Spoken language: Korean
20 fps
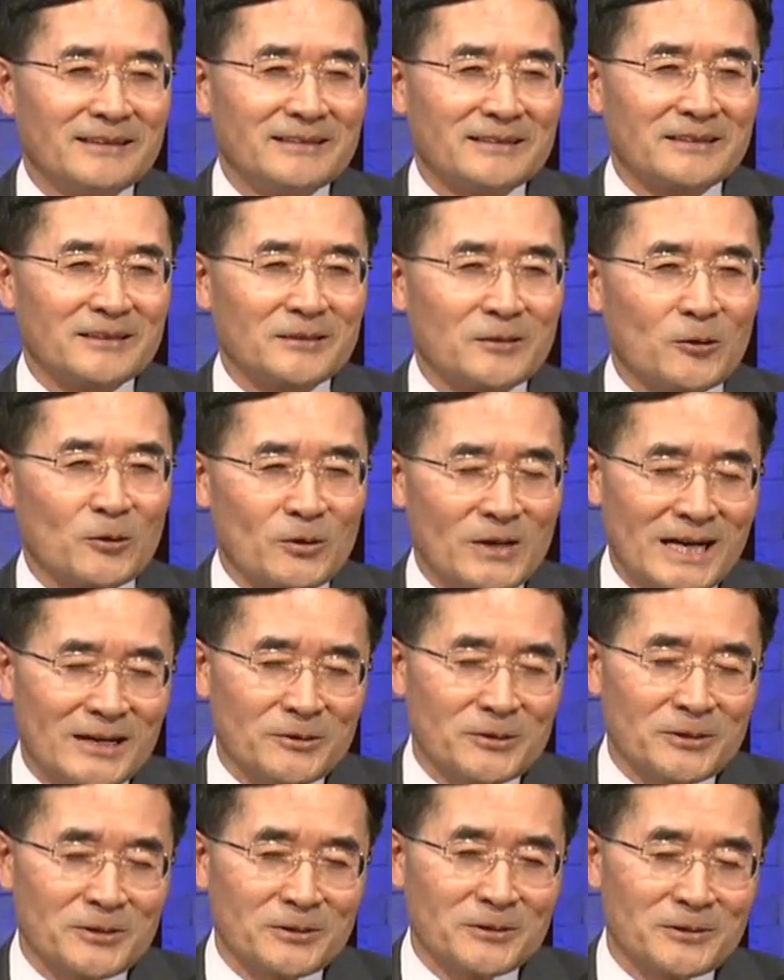예,
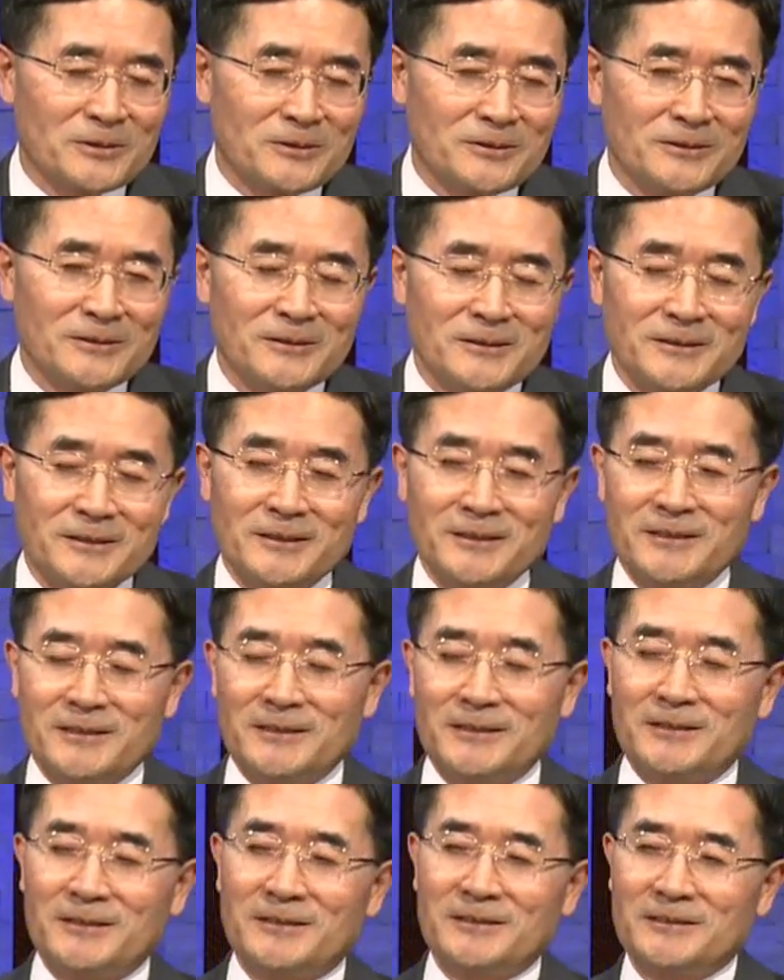고등학교
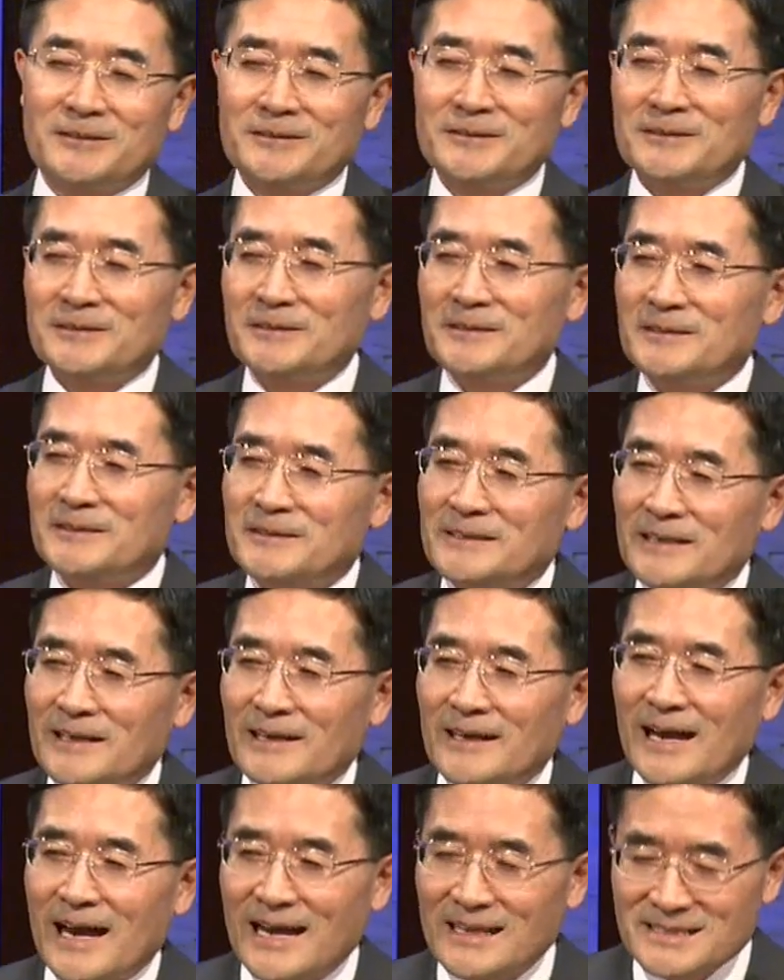어,
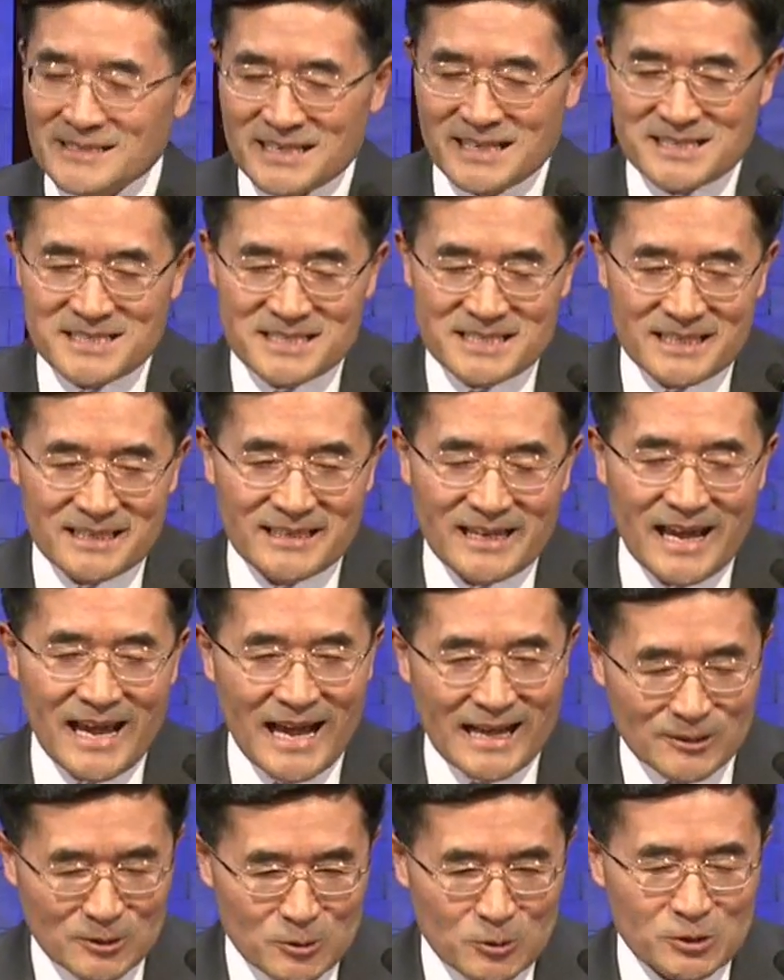한자 시간에
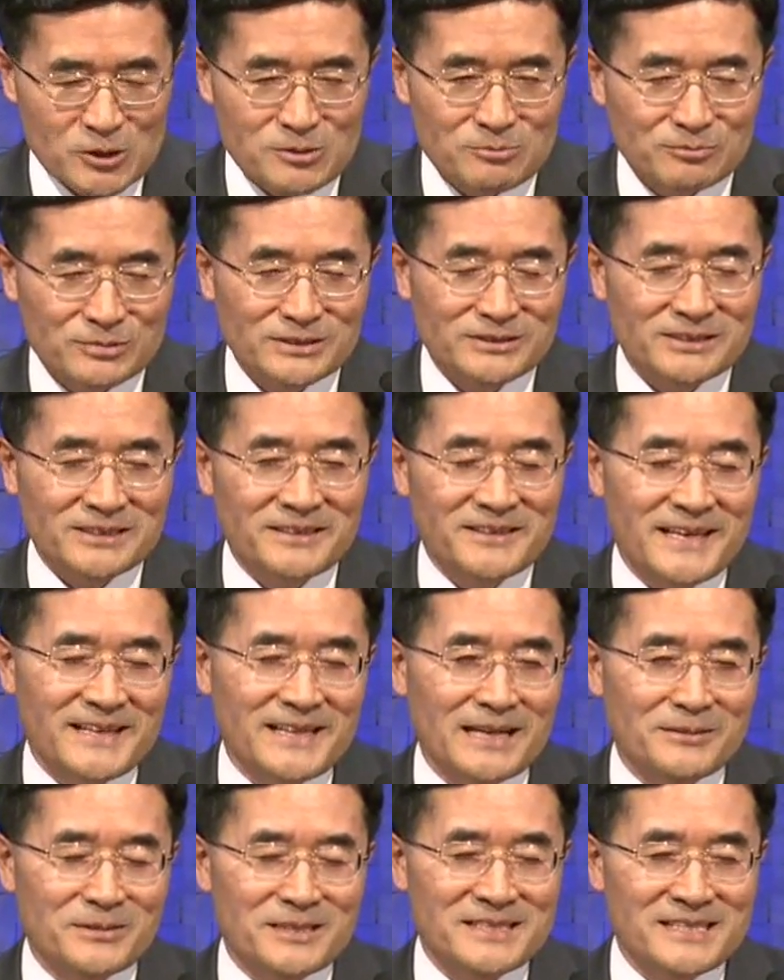안 좋으신 분들은
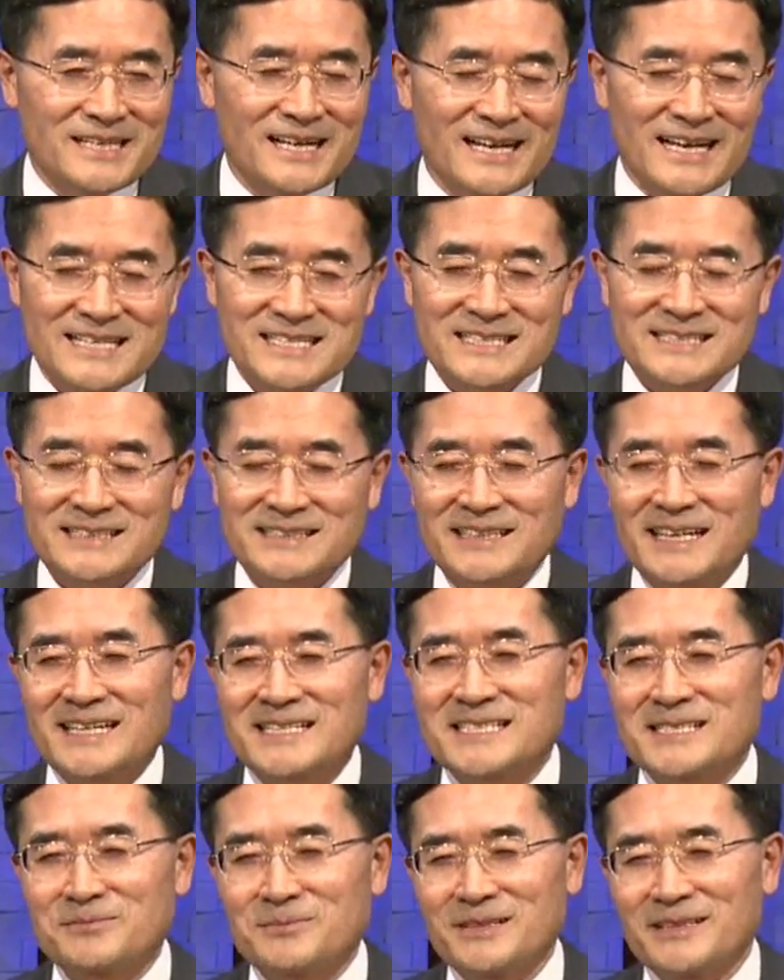대답을 잘 하시는 것
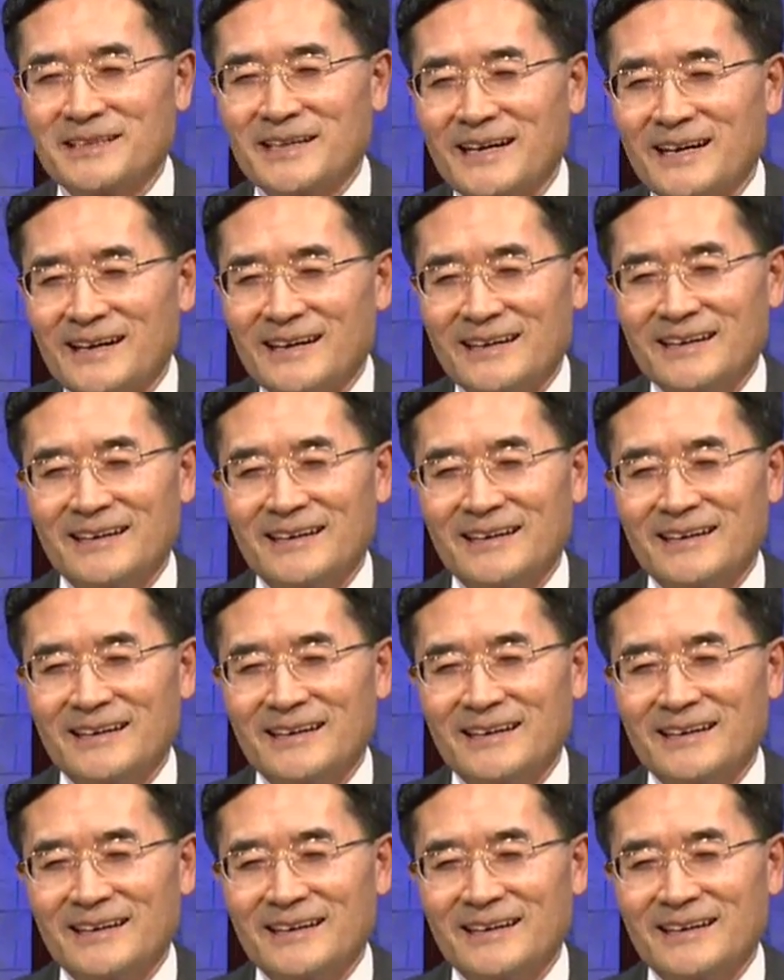같습니다.